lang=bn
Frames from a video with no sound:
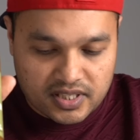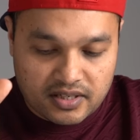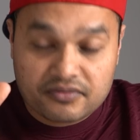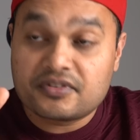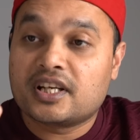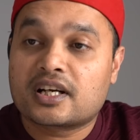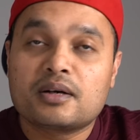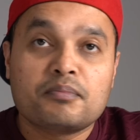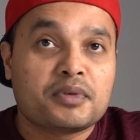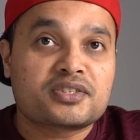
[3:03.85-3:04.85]
সাইডার
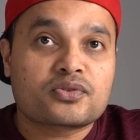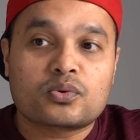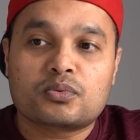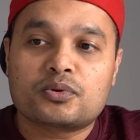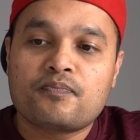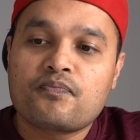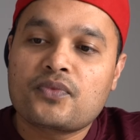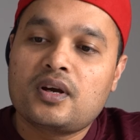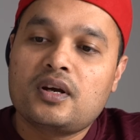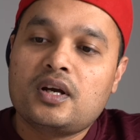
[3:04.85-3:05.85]
ভিনেগার মিক্স করব
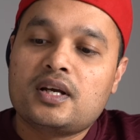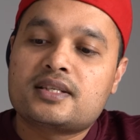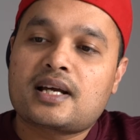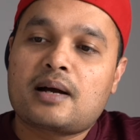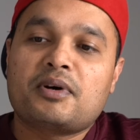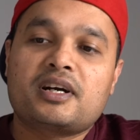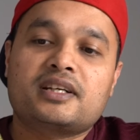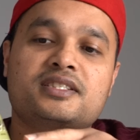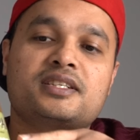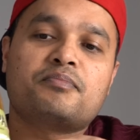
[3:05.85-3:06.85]
সো আমার
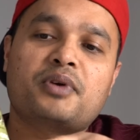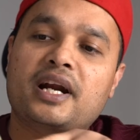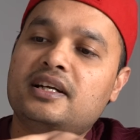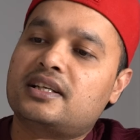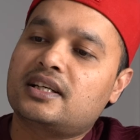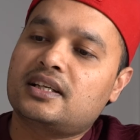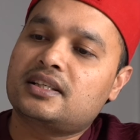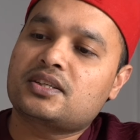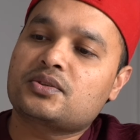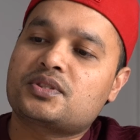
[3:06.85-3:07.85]
যে ব্র্যান্ডটা
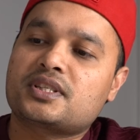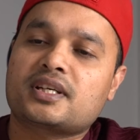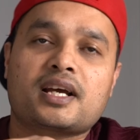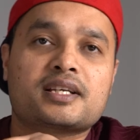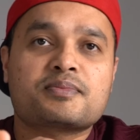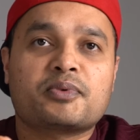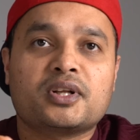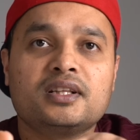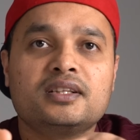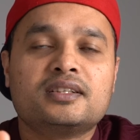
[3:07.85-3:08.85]
এটা হচ্ছে
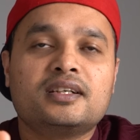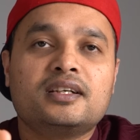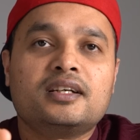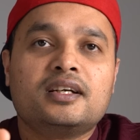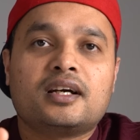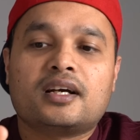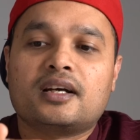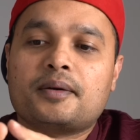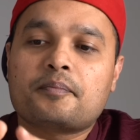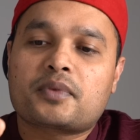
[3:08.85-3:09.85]
অ্যাসপাও
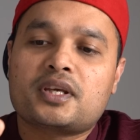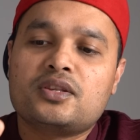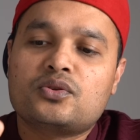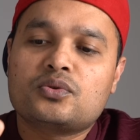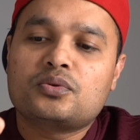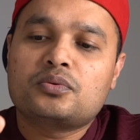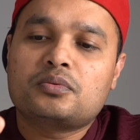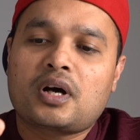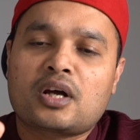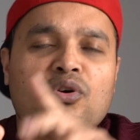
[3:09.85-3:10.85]
কিন্তু
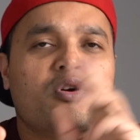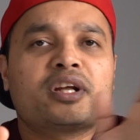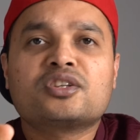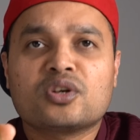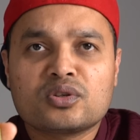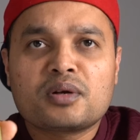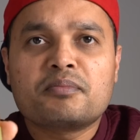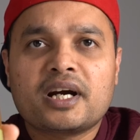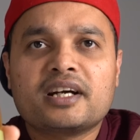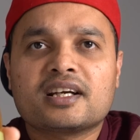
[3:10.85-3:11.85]
আরও অনেক ধরনের
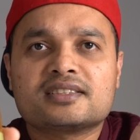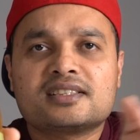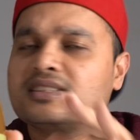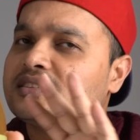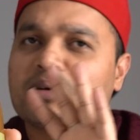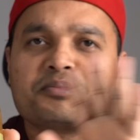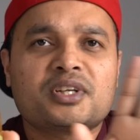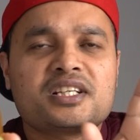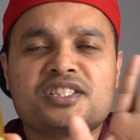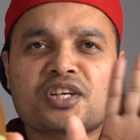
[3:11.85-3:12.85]
ব্র্যান্ড আছে সো
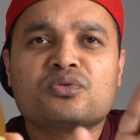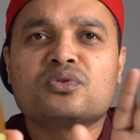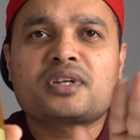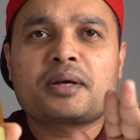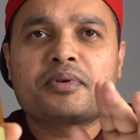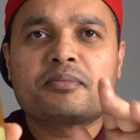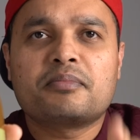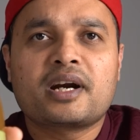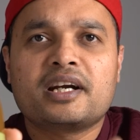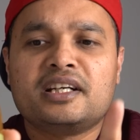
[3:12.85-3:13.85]
আপনারা যে কোনো টাইপের
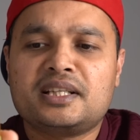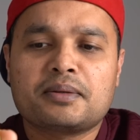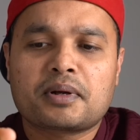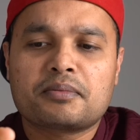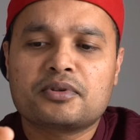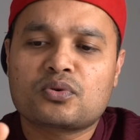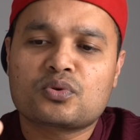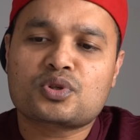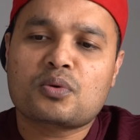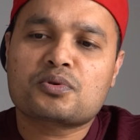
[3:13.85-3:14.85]
ব্র্যান্ড নিতে পারবেন
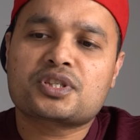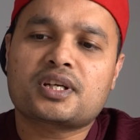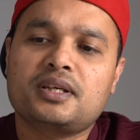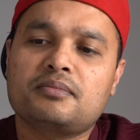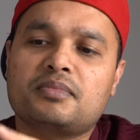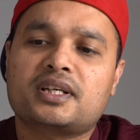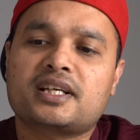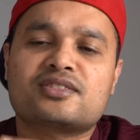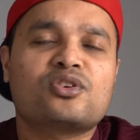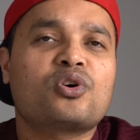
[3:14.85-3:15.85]
কোনো সমস্যা নাই বাট
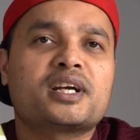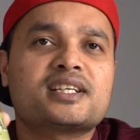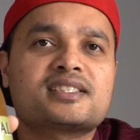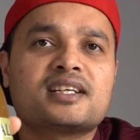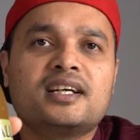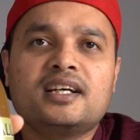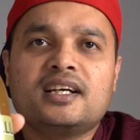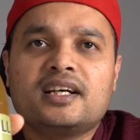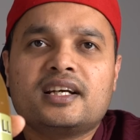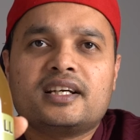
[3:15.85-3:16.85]
অ্যাজ লং অ্যাজ
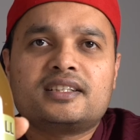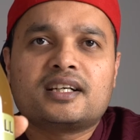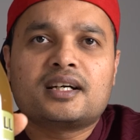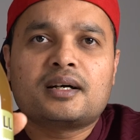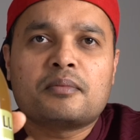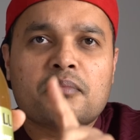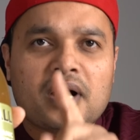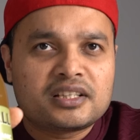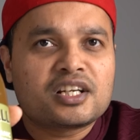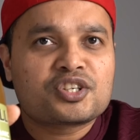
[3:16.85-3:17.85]
এটা
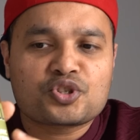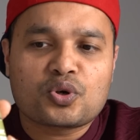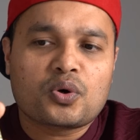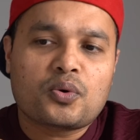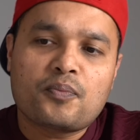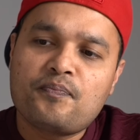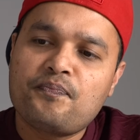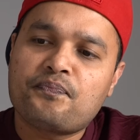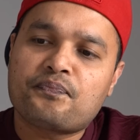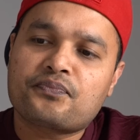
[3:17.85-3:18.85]
মাদার সহ
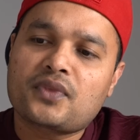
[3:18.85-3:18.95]
হুম